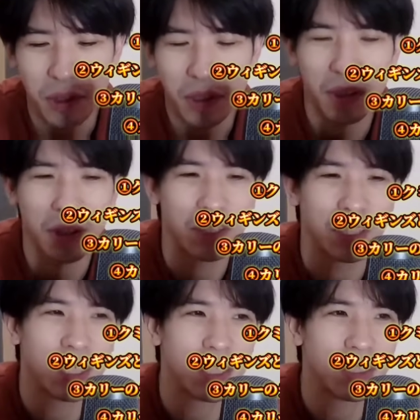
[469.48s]
その
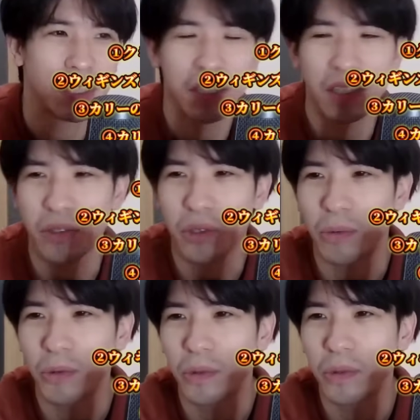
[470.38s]
時間制
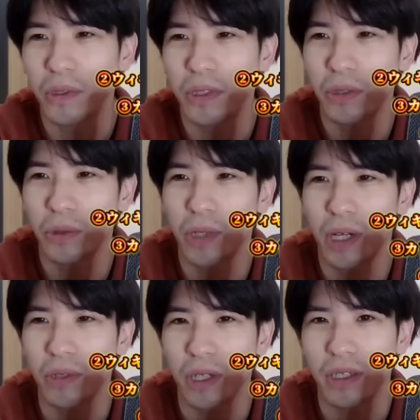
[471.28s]
限とかもい
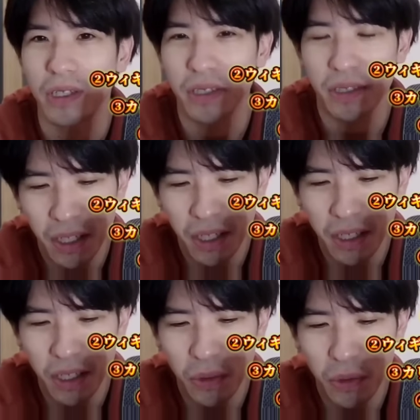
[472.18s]
ろいろある中で怪
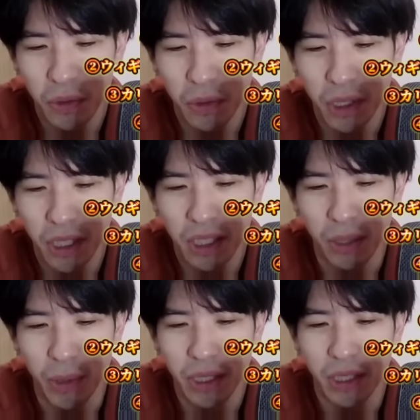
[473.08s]
我明けの
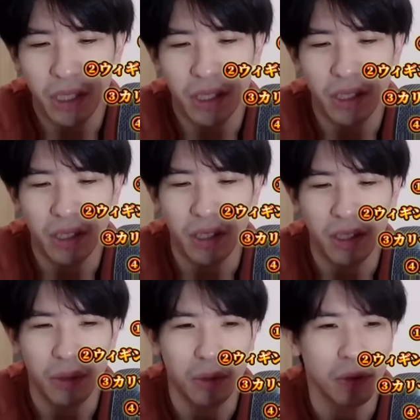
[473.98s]
カリーがベンチになっ
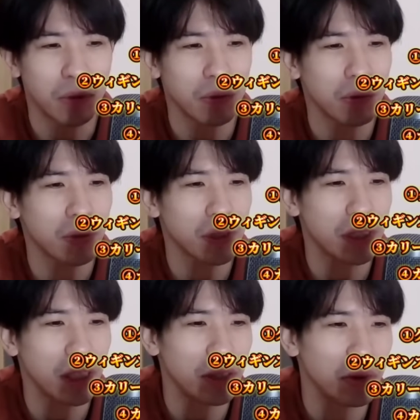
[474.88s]
たっていうのと
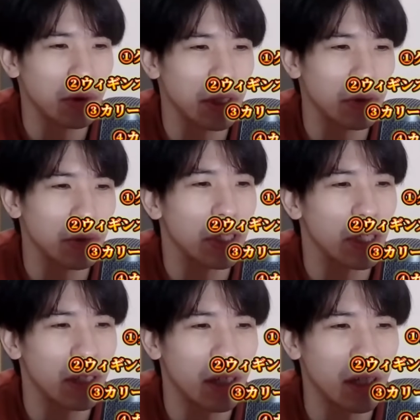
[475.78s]
正常な状
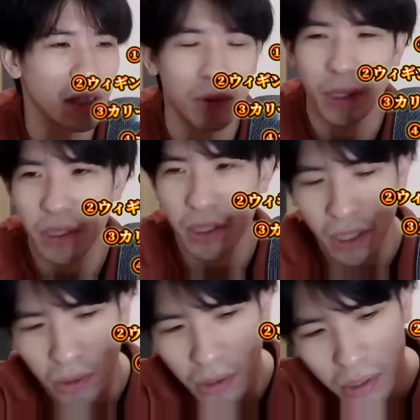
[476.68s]
態でカリーが
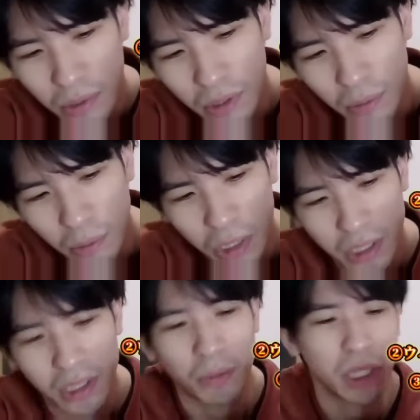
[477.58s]
ベンチになるっていうのは
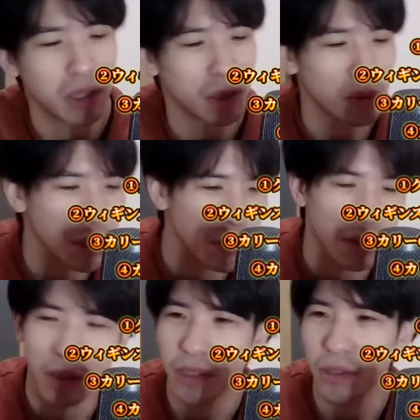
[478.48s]
マジで全く
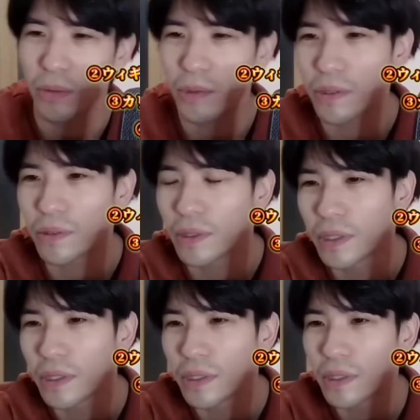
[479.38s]
別の話だと思うけど
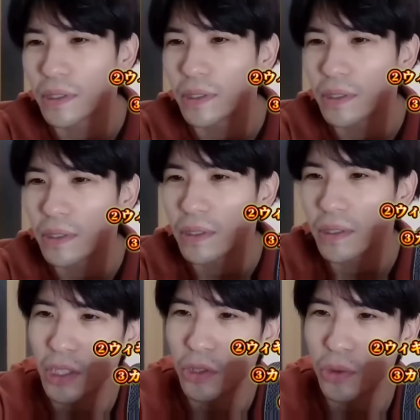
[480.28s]

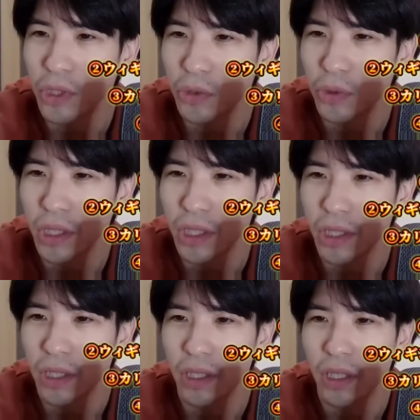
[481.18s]
正常な状
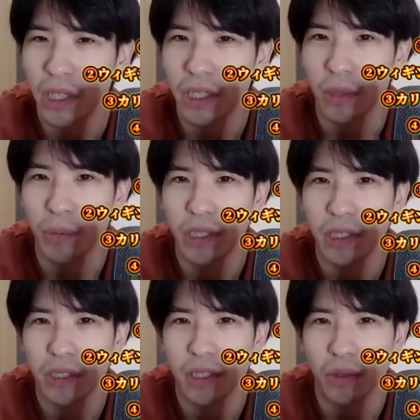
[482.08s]
態でカリーが
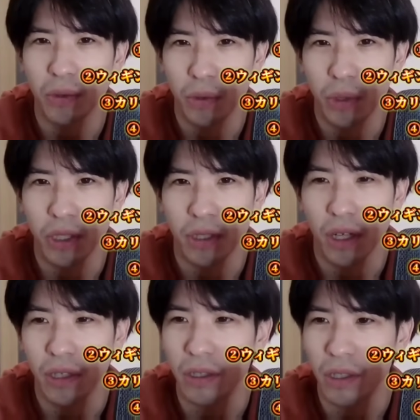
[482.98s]
ベンチスタートの時
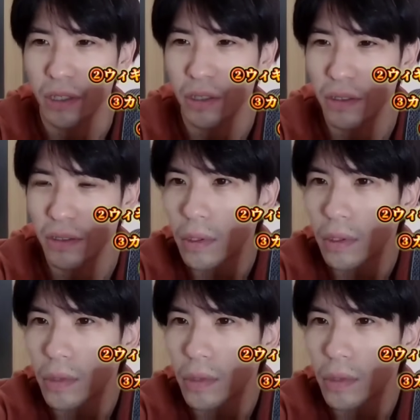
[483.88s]
なんてあったっけ